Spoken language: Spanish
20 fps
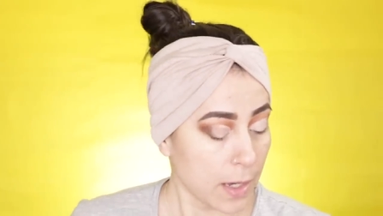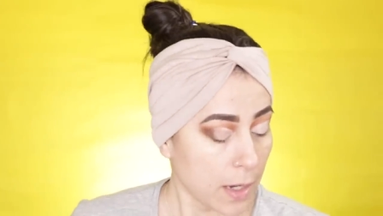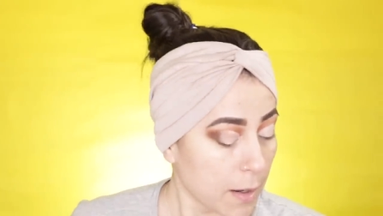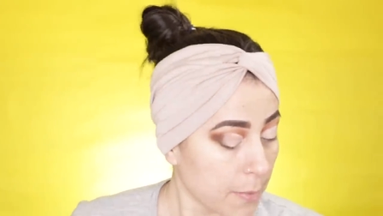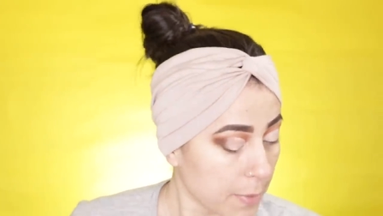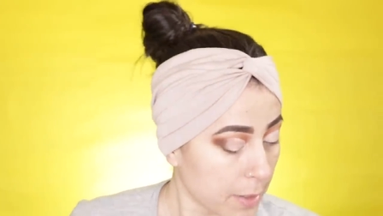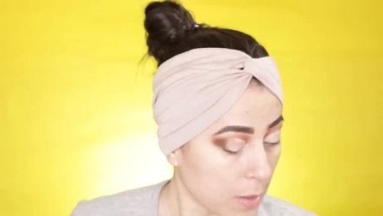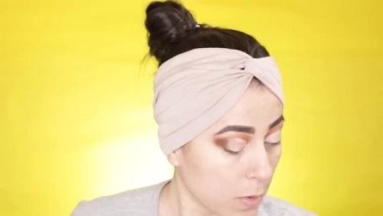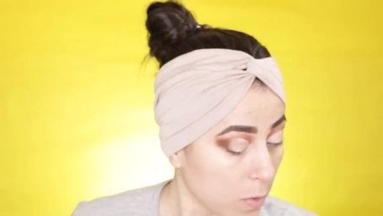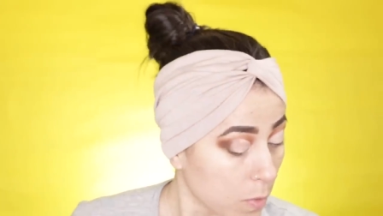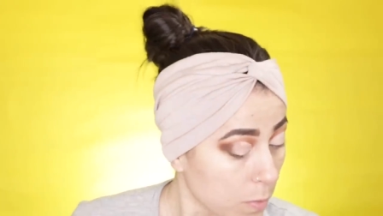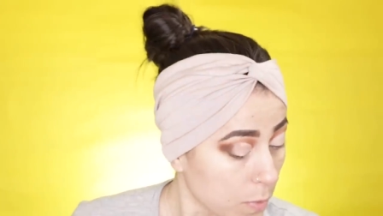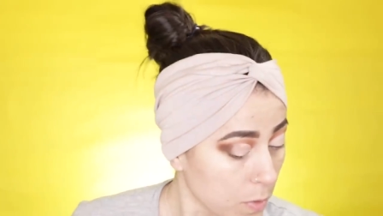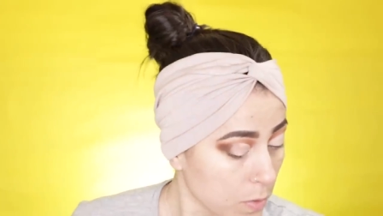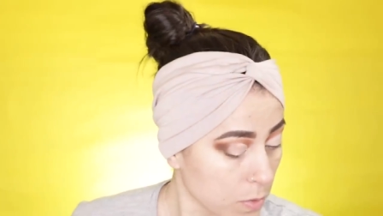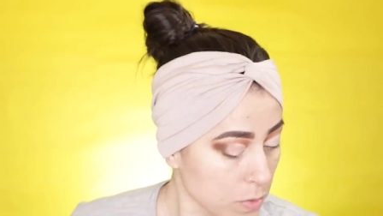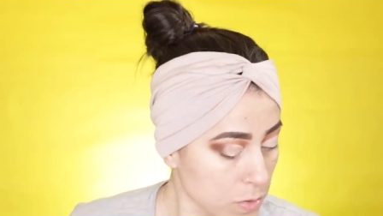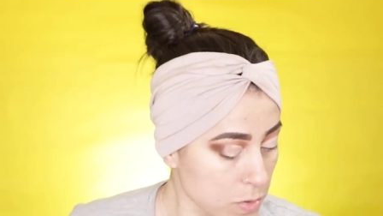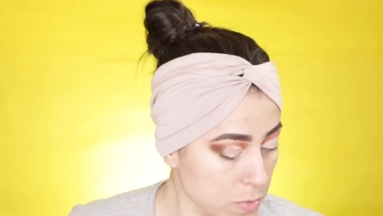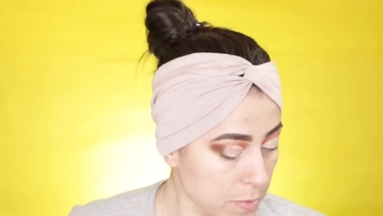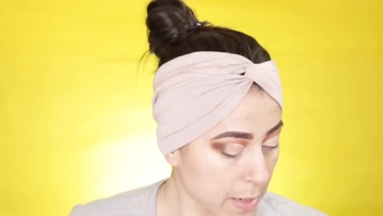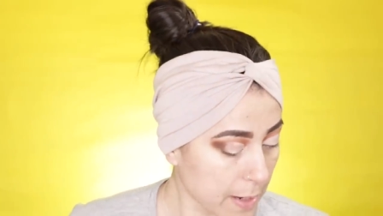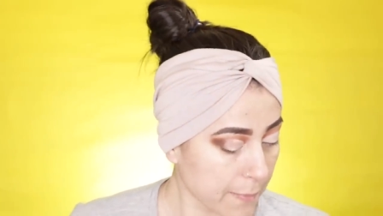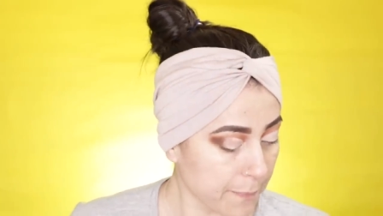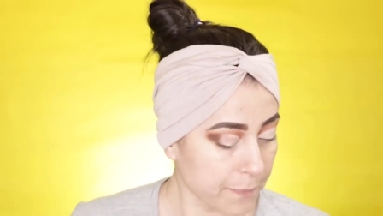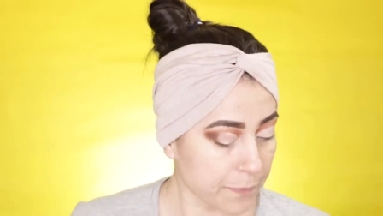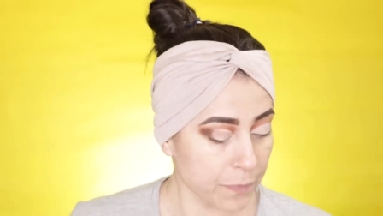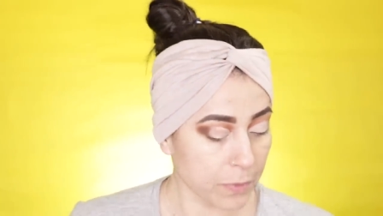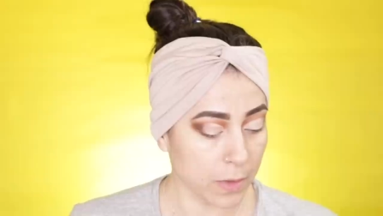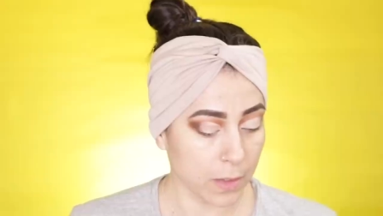a ver cómo nos
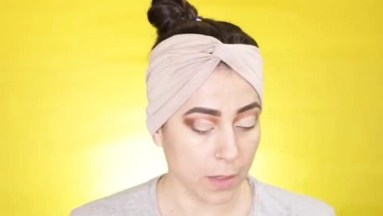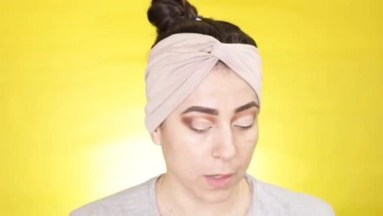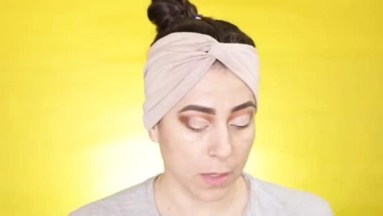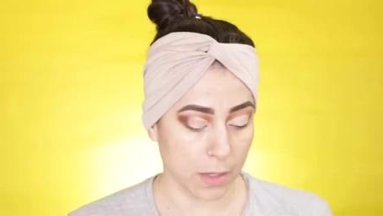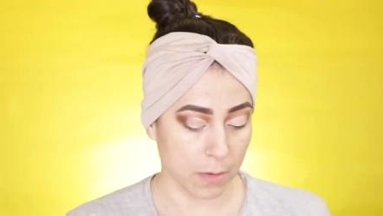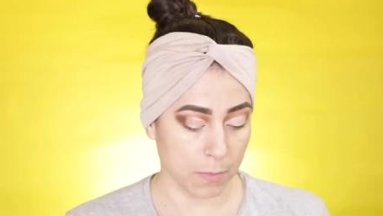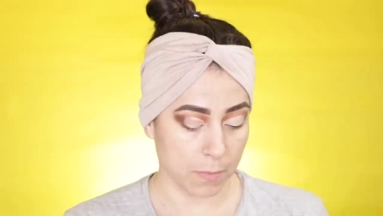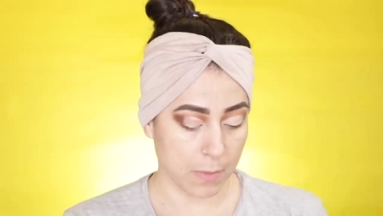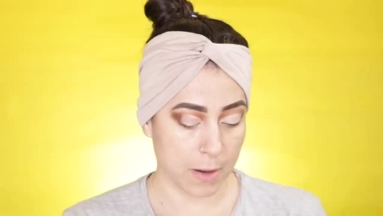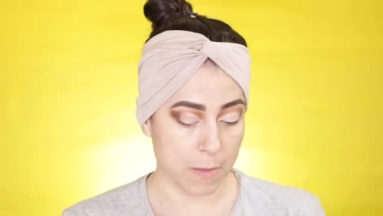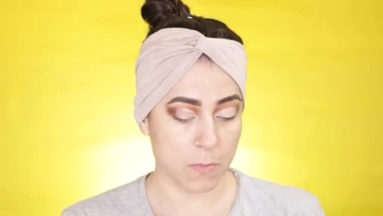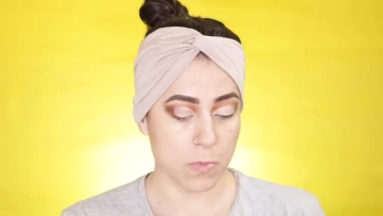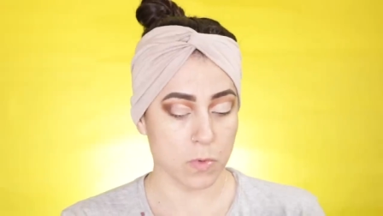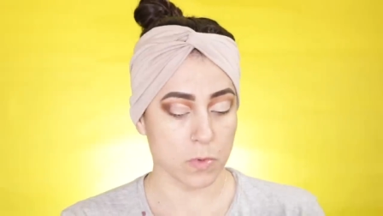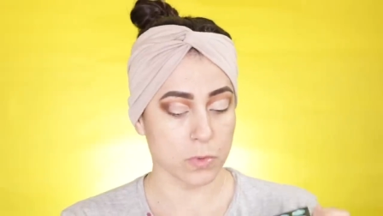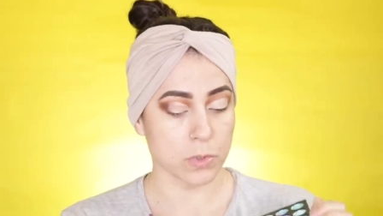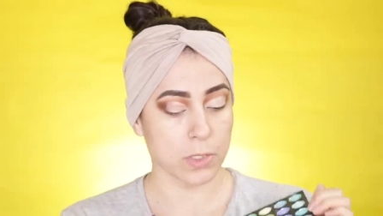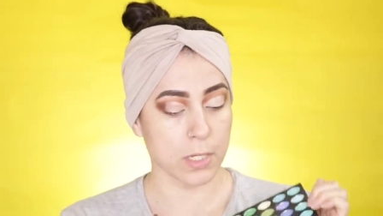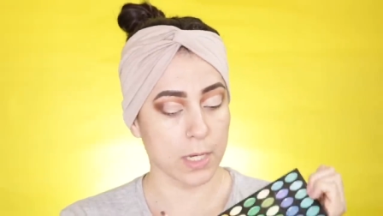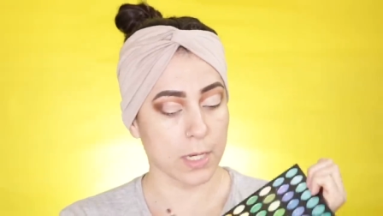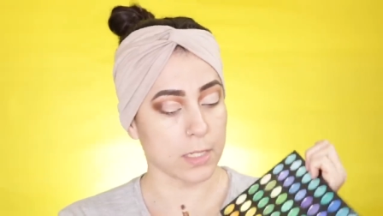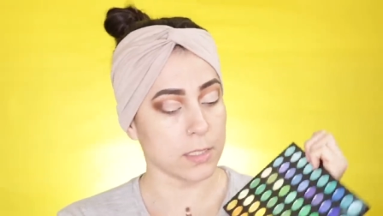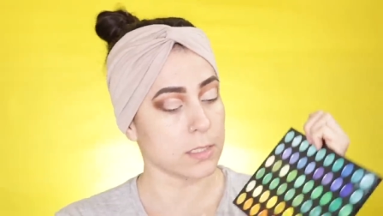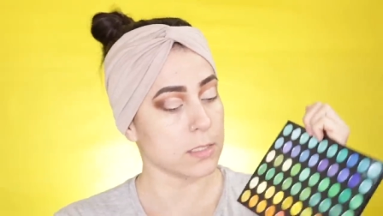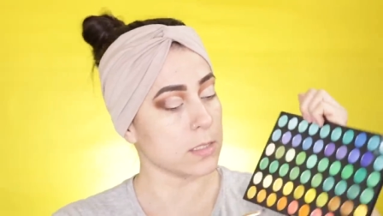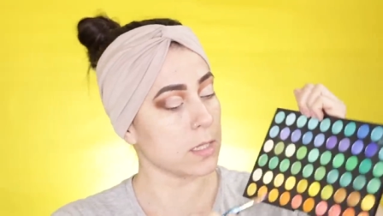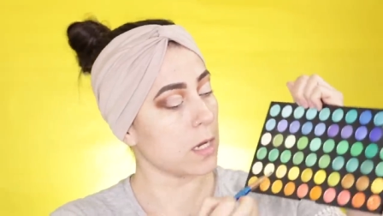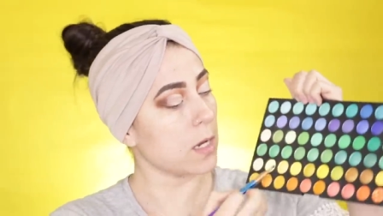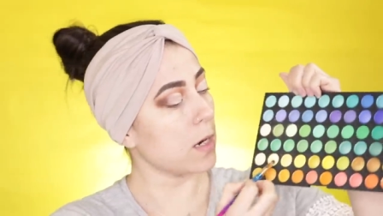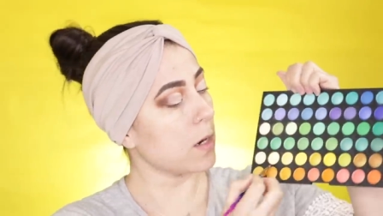va y vamos a
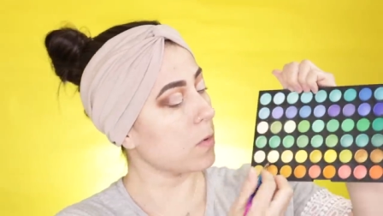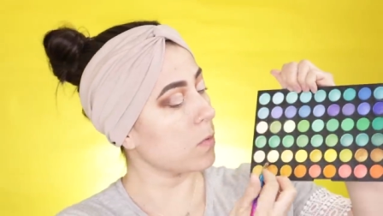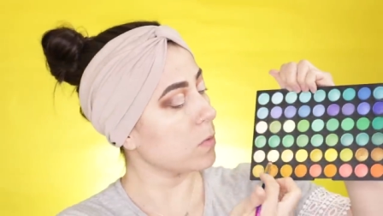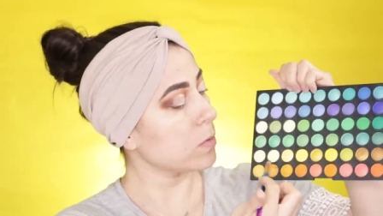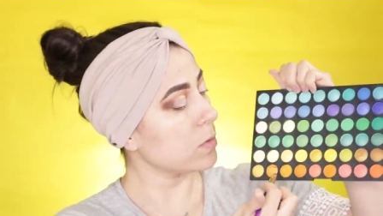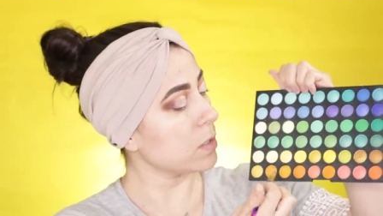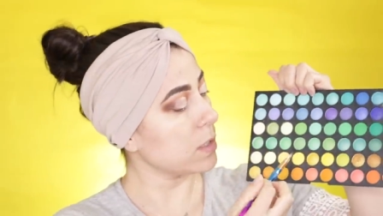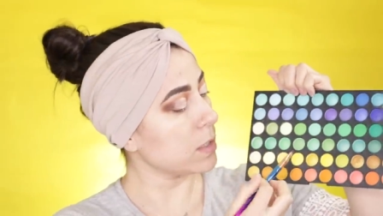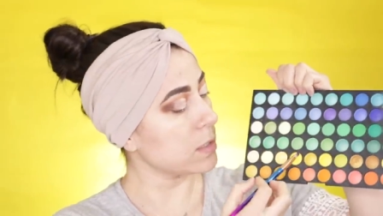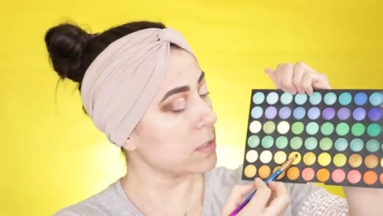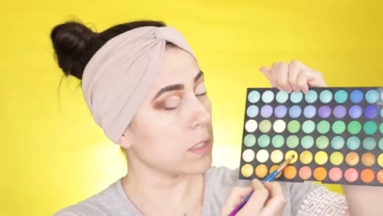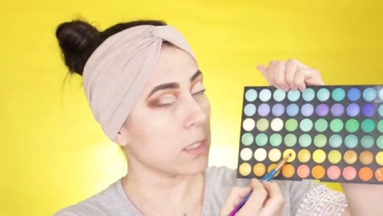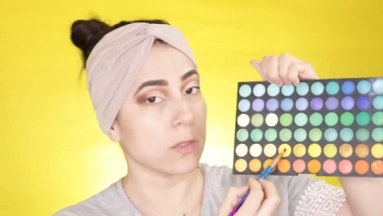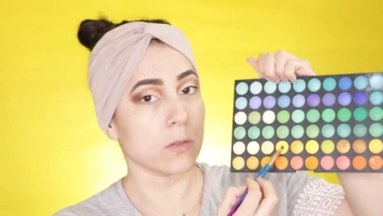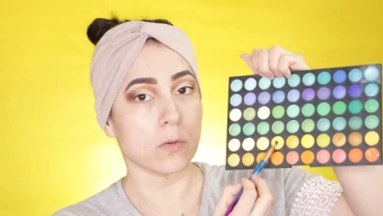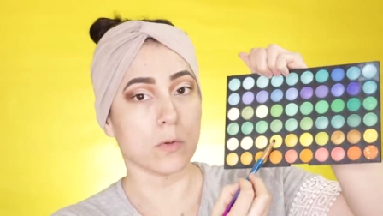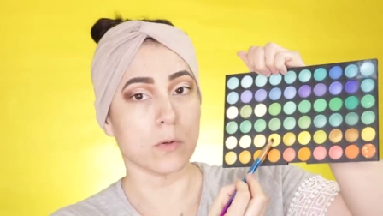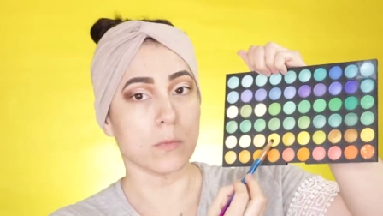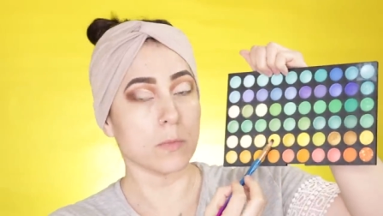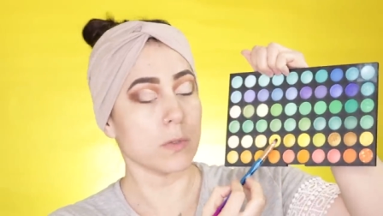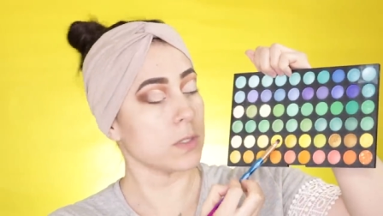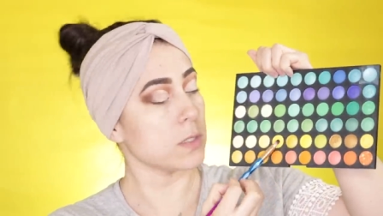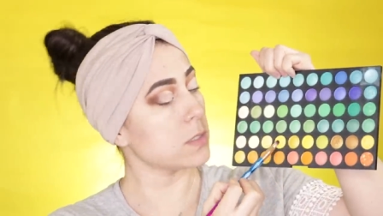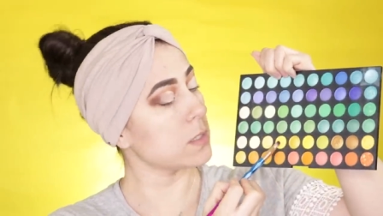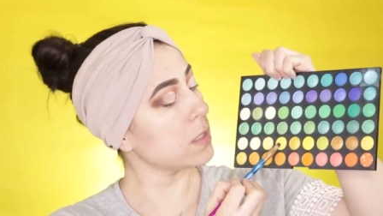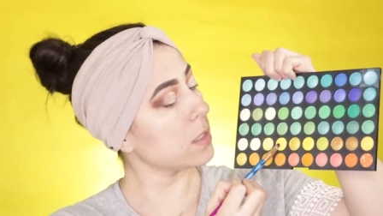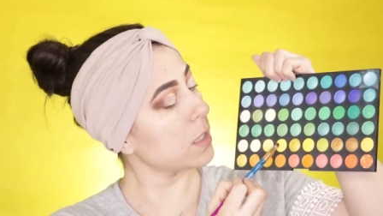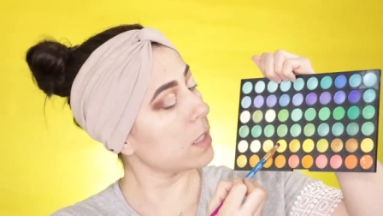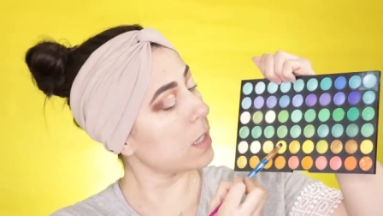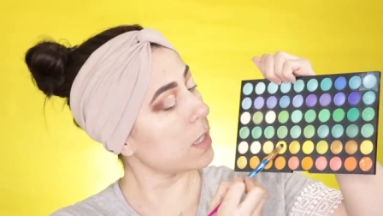estar utilizando, como les
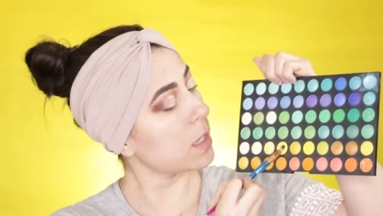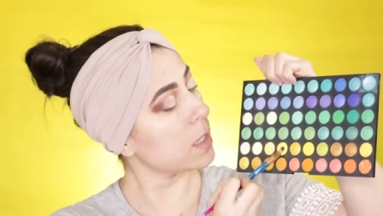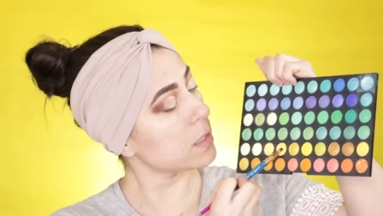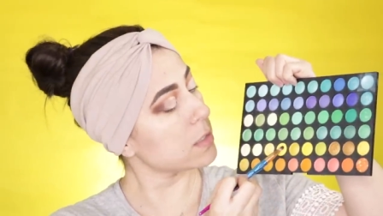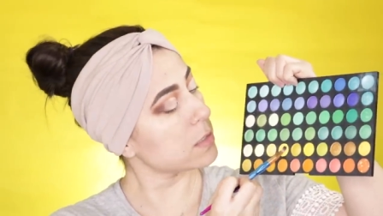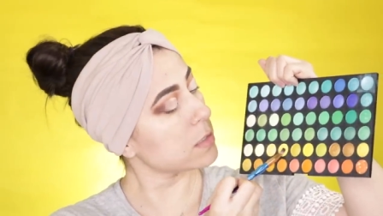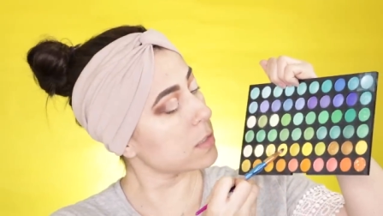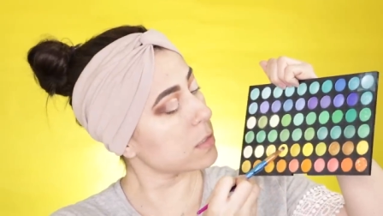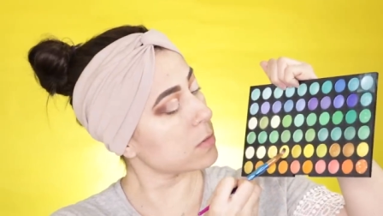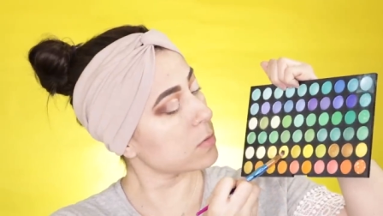dije, este